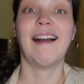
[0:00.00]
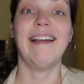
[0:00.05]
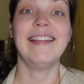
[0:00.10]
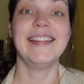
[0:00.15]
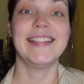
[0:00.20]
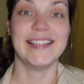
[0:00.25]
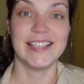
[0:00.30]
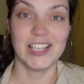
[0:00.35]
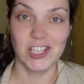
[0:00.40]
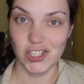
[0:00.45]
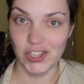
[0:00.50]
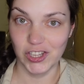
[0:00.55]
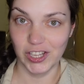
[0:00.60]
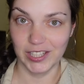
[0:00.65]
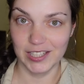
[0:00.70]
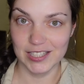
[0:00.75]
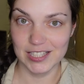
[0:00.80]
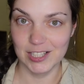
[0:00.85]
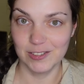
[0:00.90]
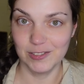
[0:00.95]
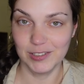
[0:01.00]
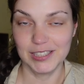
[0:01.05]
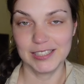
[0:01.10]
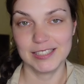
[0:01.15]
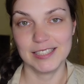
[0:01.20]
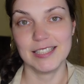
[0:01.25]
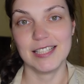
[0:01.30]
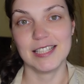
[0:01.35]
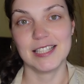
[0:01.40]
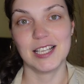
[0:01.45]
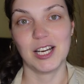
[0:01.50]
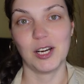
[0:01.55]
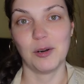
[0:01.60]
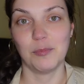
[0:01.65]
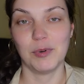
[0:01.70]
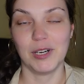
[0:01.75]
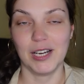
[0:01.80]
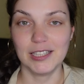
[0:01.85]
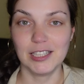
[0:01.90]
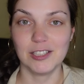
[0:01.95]
Конечно, если вы хотите
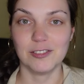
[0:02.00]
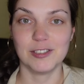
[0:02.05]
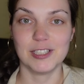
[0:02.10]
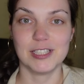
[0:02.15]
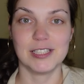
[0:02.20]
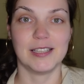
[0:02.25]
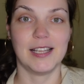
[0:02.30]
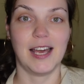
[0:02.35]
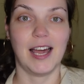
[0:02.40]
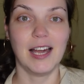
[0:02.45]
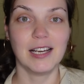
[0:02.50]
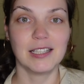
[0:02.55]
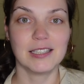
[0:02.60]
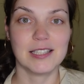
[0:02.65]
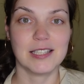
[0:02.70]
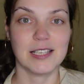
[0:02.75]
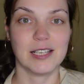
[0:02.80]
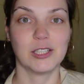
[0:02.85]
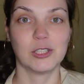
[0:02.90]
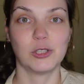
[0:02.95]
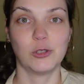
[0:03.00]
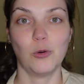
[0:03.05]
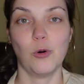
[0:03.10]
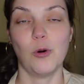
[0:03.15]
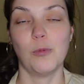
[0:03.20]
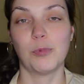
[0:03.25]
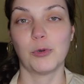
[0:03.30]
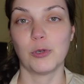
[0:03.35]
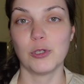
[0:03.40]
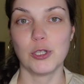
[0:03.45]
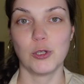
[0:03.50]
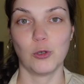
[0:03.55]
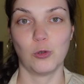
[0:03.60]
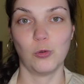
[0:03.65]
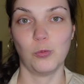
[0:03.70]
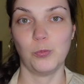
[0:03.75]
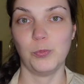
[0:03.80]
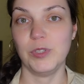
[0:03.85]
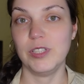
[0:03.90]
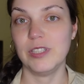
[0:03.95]
зарабатывать на акциях, то просто
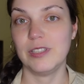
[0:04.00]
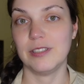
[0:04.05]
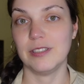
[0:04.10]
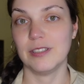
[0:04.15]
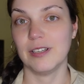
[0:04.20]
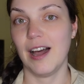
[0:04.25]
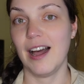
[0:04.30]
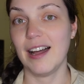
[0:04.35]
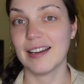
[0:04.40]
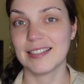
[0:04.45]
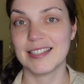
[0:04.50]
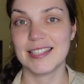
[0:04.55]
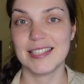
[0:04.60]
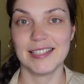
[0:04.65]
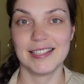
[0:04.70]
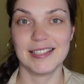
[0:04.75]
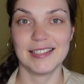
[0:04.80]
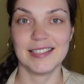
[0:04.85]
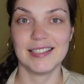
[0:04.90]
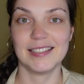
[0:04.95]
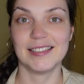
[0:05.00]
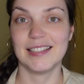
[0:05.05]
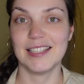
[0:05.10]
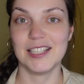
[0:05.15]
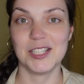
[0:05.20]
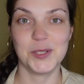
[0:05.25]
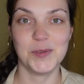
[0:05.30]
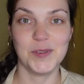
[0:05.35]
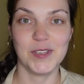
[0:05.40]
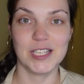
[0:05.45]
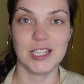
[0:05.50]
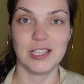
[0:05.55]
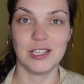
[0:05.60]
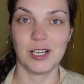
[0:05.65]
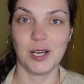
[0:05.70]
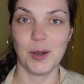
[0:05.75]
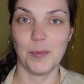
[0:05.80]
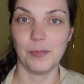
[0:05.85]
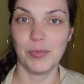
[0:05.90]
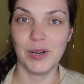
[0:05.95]
купить акции каких-то
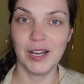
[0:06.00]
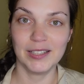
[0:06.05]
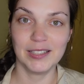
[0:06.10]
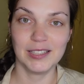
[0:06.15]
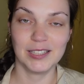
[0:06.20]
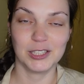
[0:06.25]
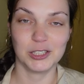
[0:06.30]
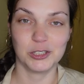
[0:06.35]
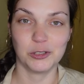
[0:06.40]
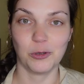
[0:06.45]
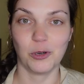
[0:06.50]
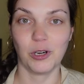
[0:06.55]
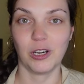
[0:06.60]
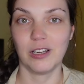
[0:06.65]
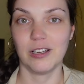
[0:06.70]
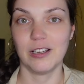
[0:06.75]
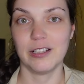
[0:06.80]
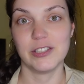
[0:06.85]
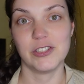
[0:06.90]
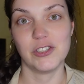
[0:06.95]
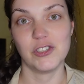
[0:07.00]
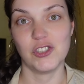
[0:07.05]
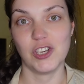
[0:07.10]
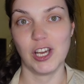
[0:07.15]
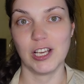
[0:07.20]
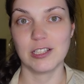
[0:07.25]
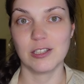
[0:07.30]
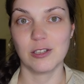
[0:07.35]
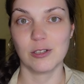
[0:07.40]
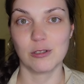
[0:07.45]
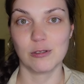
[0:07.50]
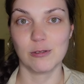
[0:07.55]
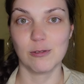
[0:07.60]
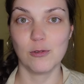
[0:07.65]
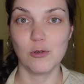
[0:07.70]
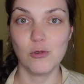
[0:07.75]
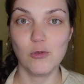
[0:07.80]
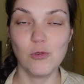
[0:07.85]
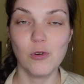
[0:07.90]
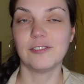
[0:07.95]
известных компаний, которые сейчас на
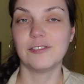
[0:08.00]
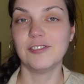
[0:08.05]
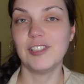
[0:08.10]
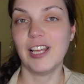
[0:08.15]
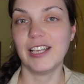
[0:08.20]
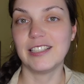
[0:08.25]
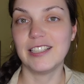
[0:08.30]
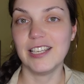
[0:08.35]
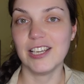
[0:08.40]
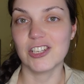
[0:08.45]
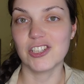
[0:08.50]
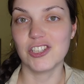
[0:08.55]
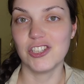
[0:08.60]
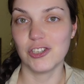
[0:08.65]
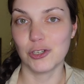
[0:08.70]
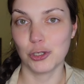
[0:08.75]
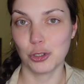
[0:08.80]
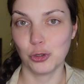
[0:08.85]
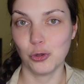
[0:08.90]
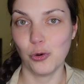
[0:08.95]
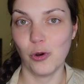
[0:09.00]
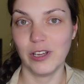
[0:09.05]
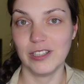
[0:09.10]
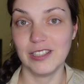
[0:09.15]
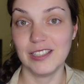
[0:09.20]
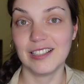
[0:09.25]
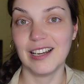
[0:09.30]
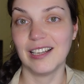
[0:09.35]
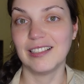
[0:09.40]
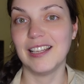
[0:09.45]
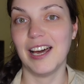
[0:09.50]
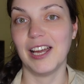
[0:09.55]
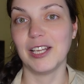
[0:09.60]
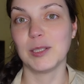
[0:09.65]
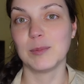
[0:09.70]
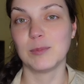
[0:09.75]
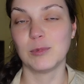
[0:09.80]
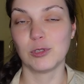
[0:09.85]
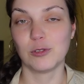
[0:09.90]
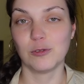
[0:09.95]
слуху, в надежде, что они
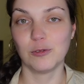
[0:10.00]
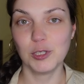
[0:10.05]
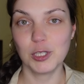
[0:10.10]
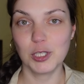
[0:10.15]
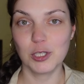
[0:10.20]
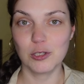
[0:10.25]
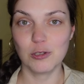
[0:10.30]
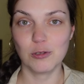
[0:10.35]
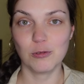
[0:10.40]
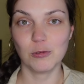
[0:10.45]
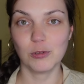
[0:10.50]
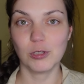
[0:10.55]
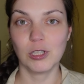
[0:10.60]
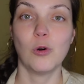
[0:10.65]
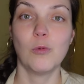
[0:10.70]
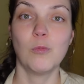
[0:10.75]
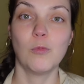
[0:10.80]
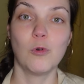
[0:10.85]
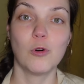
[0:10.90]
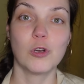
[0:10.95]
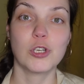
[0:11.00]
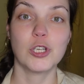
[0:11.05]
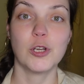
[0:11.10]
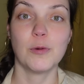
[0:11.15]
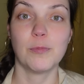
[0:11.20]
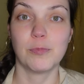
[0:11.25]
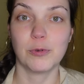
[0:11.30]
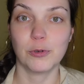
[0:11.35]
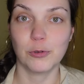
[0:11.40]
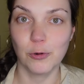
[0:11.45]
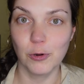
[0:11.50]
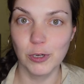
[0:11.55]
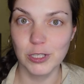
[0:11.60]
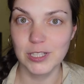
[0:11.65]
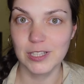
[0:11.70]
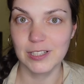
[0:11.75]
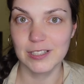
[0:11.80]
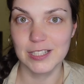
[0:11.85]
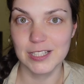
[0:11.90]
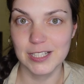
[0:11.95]
когда-нибудь вырастут, то можно
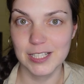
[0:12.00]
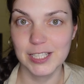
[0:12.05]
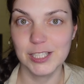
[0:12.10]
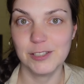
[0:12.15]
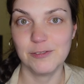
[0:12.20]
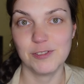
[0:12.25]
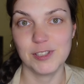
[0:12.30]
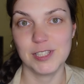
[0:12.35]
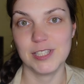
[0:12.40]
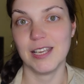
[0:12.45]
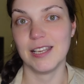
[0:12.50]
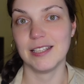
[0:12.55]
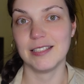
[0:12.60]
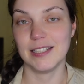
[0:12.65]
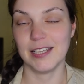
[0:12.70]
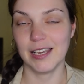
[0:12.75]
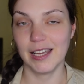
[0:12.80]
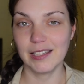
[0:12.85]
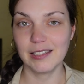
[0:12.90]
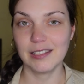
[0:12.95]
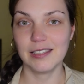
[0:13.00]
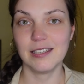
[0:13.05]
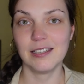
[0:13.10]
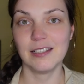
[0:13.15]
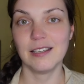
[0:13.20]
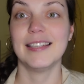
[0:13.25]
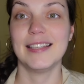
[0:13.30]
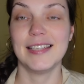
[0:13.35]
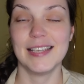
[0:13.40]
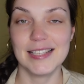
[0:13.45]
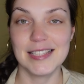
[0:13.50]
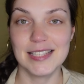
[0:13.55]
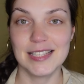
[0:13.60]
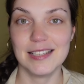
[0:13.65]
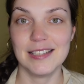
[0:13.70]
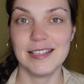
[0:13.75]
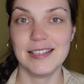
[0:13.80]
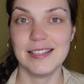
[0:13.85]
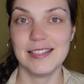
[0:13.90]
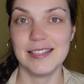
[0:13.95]
просто слить все деньги,
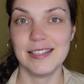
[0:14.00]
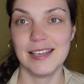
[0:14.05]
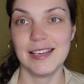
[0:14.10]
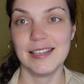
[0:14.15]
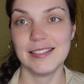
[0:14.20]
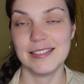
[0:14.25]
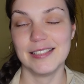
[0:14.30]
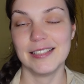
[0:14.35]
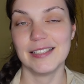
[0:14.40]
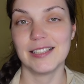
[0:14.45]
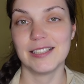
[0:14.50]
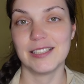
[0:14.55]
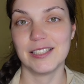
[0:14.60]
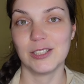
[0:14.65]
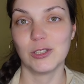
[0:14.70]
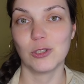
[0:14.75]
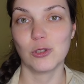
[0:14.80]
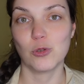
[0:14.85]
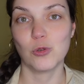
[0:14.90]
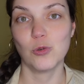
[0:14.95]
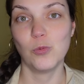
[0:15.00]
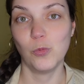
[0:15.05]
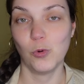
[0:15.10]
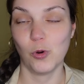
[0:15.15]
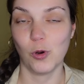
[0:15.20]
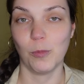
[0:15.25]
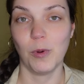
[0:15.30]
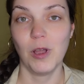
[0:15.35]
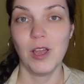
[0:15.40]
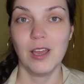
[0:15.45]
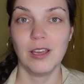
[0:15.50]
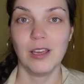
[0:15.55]
если не делать это с умом.